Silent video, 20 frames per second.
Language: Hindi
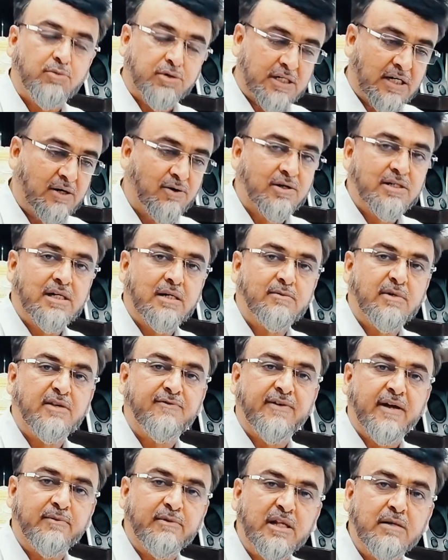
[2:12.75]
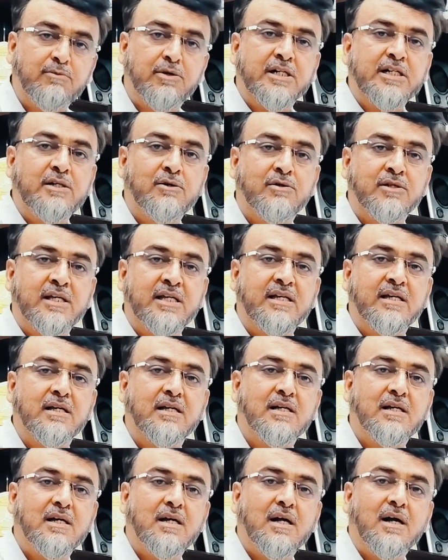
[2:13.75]
बड़ा हो गया हमारी फैमिली बड़ी हो रही
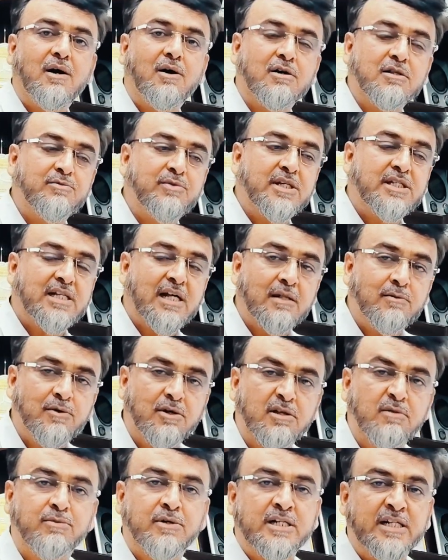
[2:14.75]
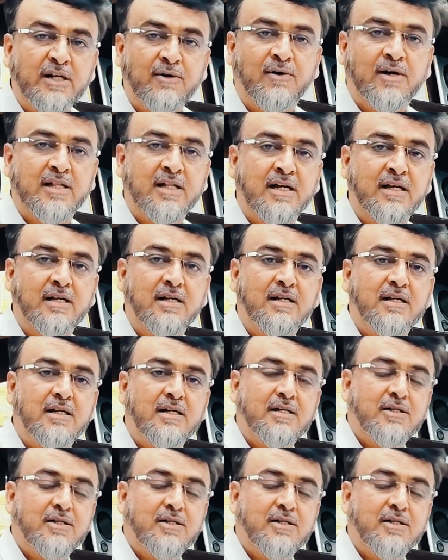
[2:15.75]
है और बीस साल में और बढ़ने वाला है